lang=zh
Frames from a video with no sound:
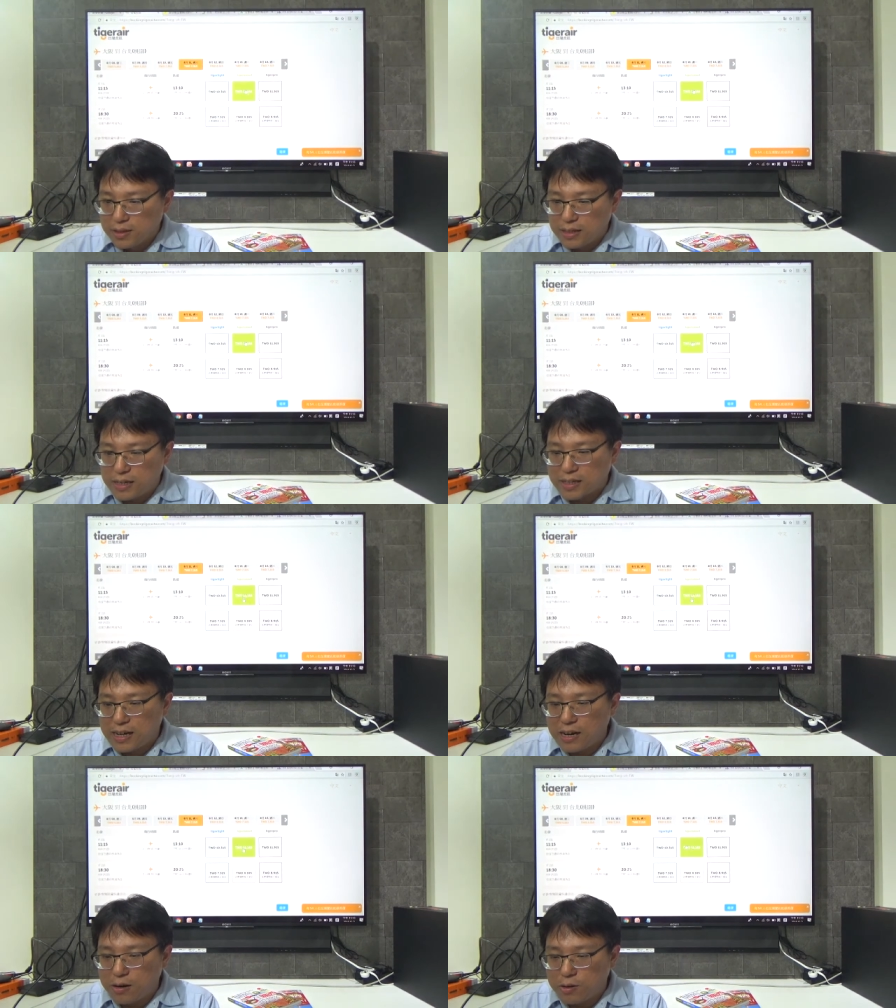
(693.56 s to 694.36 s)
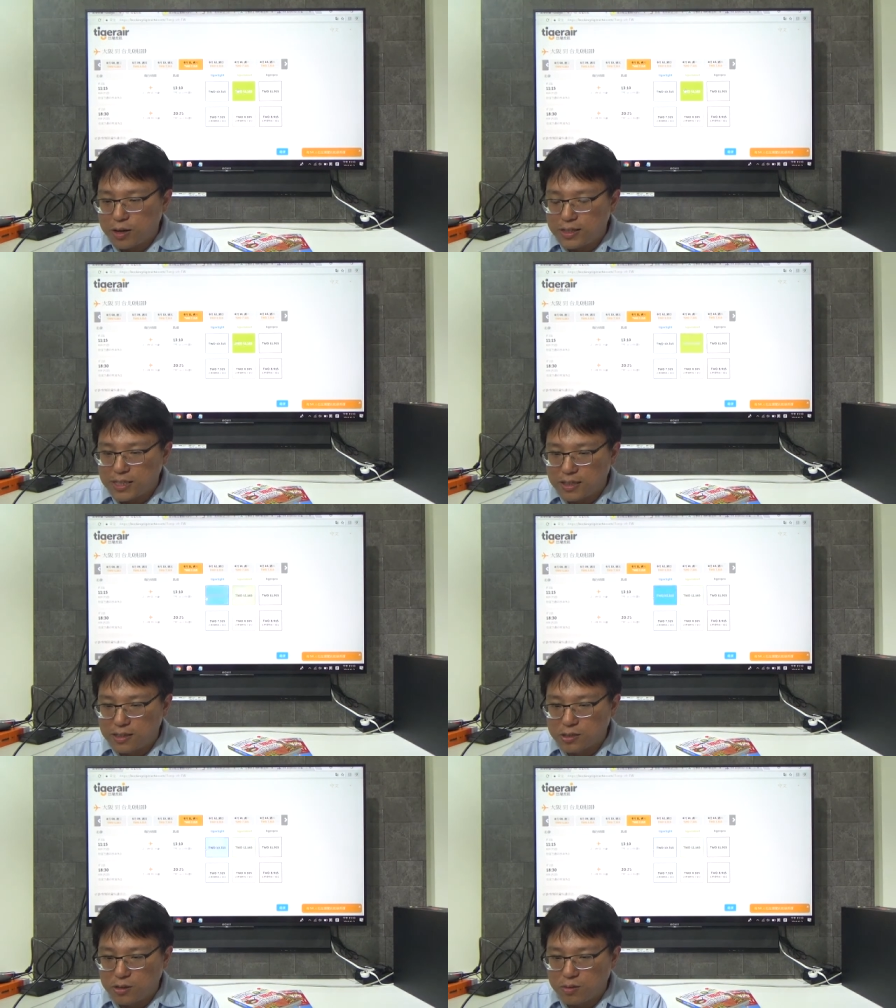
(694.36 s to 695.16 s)
那你看到回程
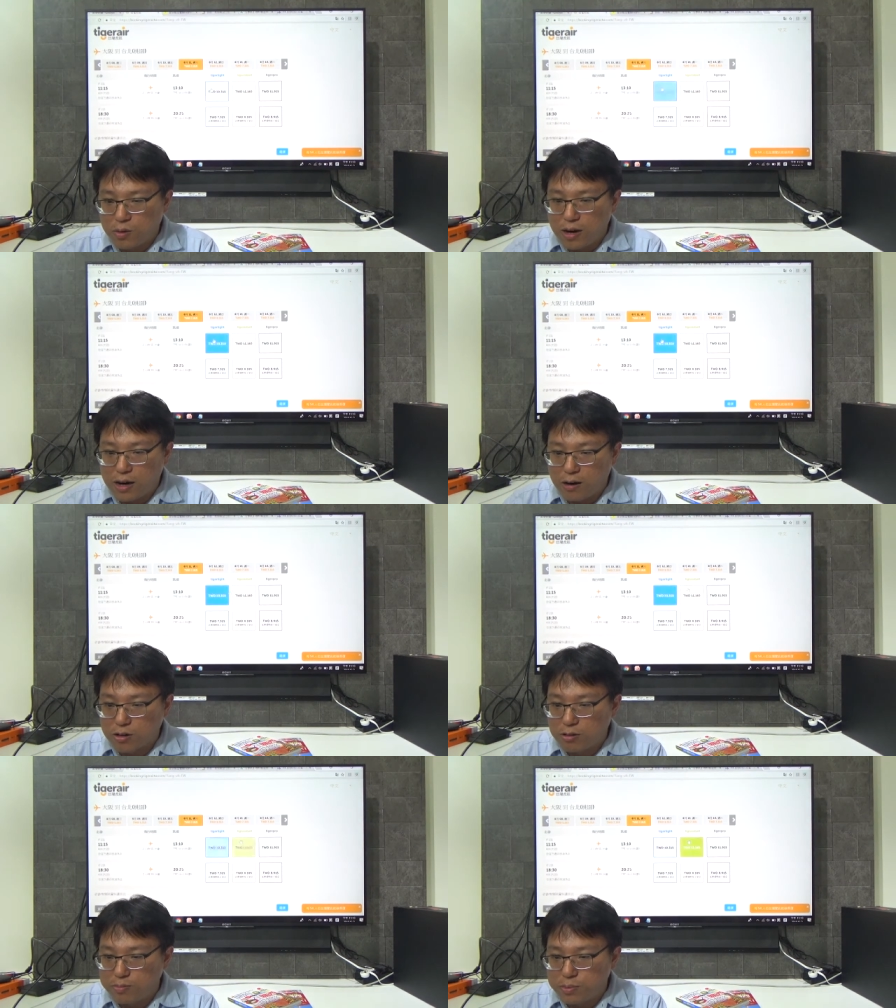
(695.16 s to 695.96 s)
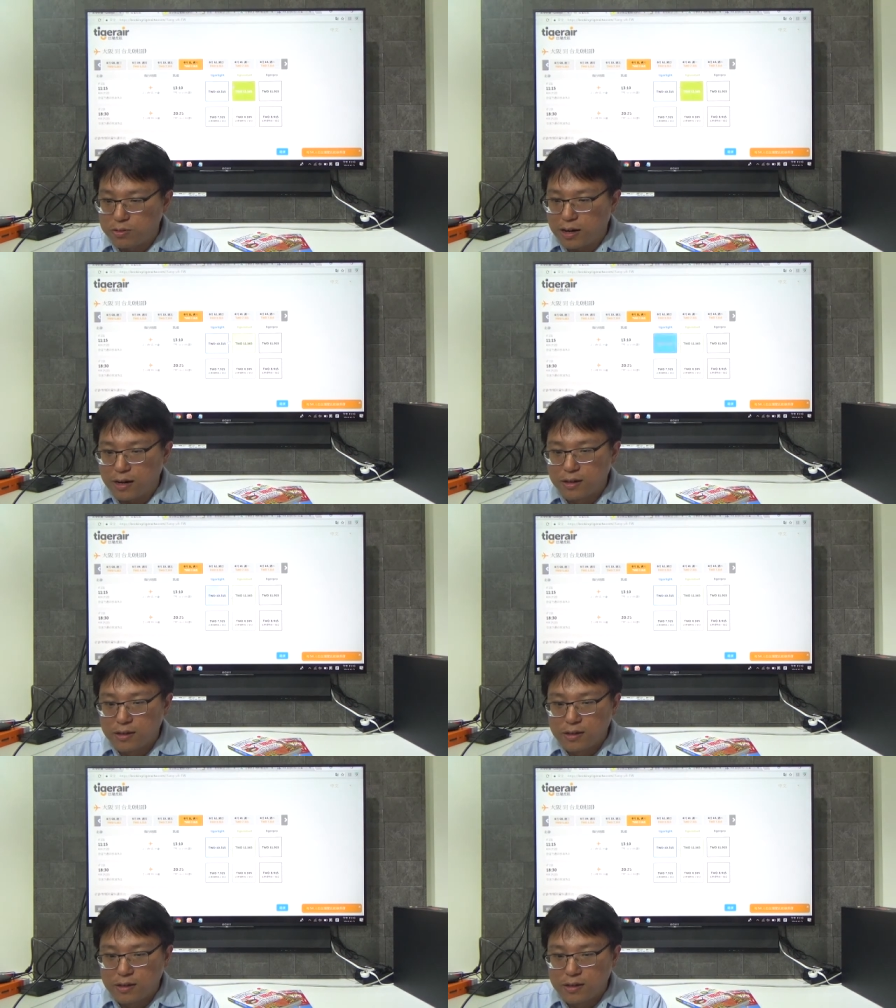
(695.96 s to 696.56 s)
的时候，哇，好恐怖啊！